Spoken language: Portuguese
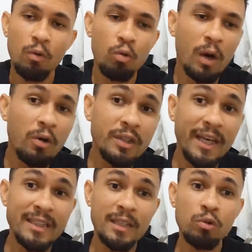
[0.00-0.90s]
O, a
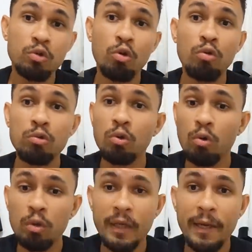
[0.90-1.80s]
audiência do jogo do
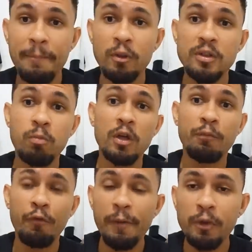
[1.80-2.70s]
contra a equipe do esporte
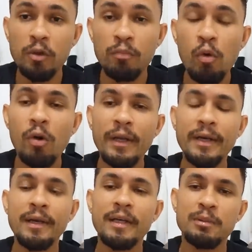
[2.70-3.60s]
foi muito boa, né?